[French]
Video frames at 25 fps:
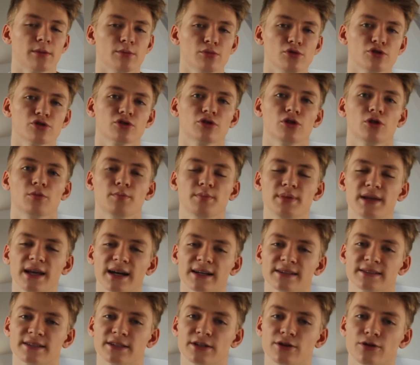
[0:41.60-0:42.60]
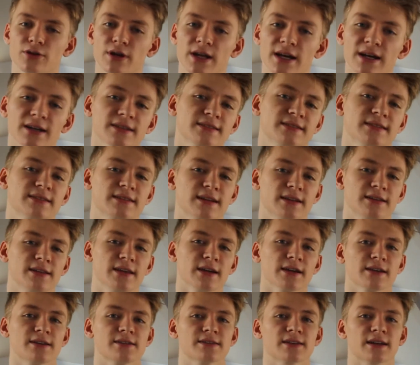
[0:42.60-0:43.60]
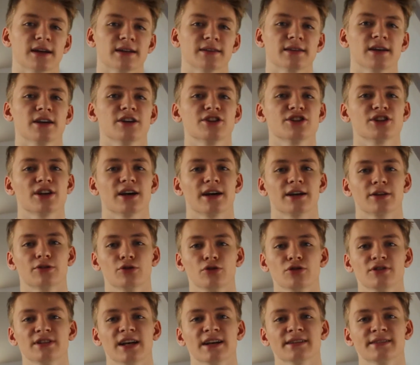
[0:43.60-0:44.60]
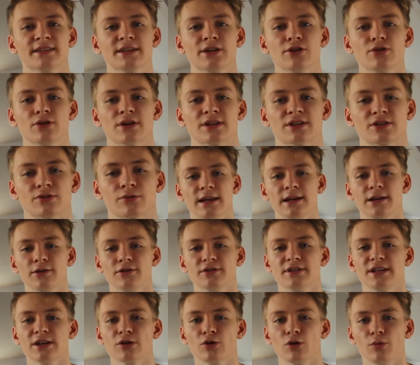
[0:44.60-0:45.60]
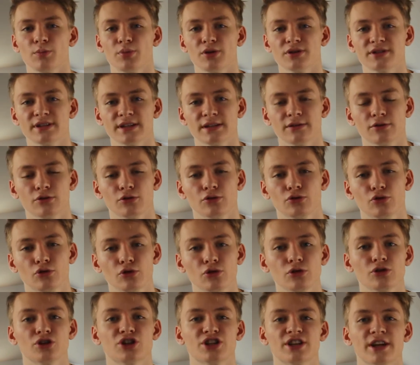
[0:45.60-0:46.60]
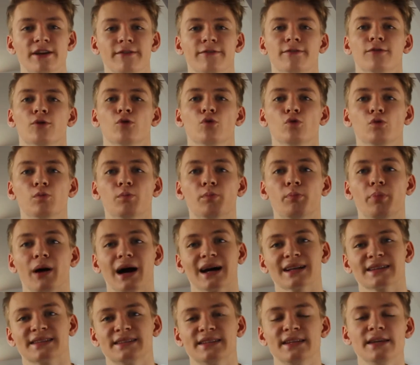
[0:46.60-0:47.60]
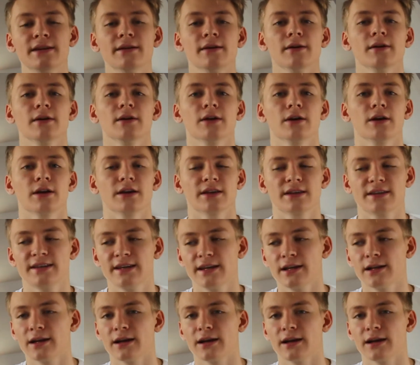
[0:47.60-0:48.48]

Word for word: un muscle biarticulaire, c'est-à-dire qu'il se rattache à deux articulations. Il est aussi composé de deux chefs ou parties qui est